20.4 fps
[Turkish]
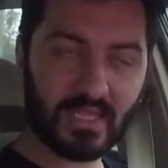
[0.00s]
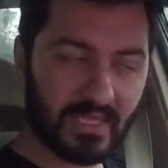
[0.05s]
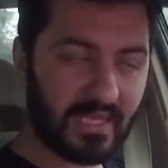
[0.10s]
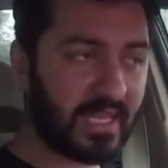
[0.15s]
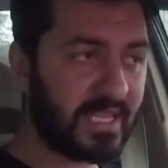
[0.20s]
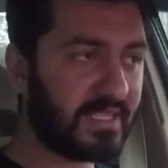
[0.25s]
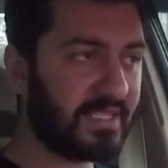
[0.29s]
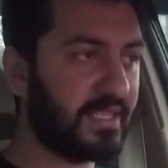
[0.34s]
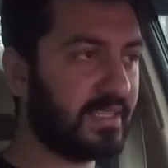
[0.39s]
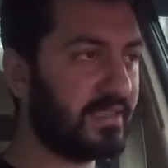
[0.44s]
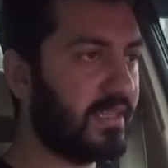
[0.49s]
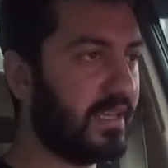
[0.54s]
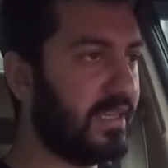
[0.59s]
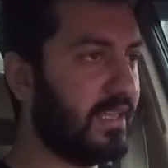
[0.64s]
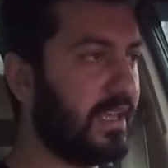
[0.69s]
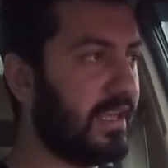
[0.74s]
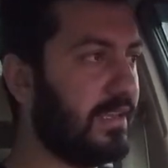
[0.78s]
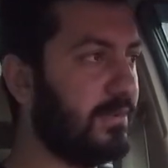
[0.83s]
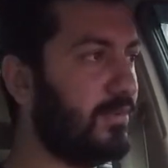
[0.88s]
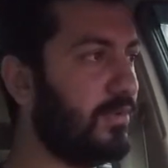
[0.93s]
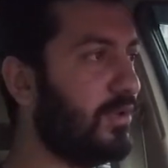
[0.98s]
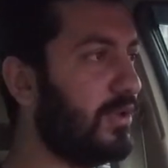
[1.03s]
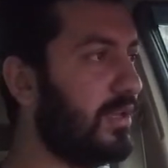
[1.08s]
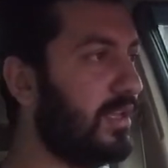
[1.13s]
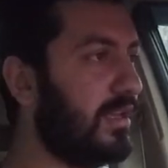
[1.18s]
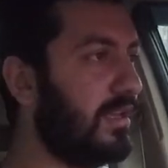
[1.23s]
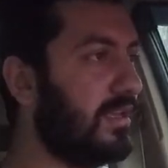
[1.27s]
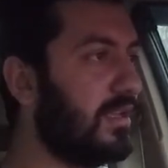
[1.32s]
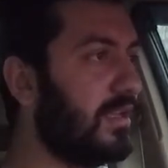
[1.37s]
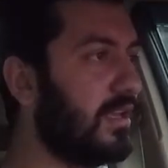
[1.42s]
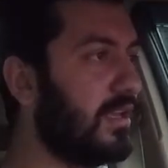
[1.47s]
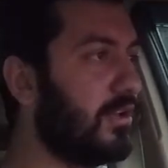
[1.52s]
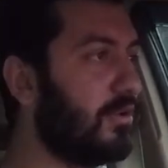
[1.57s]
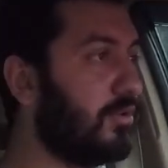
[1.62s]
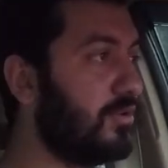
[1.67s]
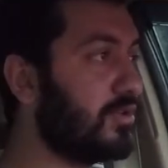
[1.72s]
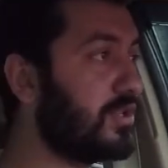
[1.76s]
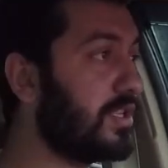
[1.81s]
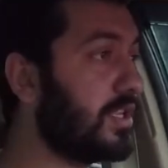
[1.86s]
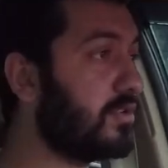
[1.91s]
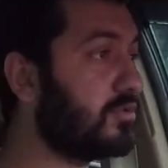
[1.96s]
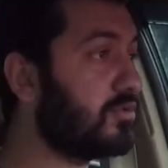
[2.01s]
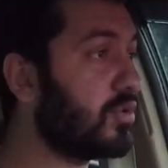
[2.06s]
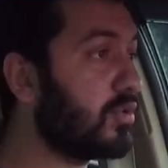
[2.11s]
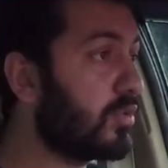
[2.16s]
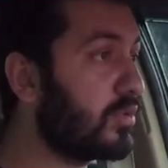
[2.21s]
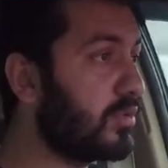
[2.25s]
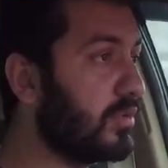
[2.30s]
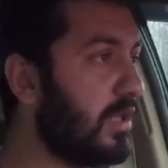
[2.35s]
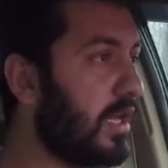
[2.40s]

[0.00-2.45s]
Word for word: Gerçekten yani böyle önceden çok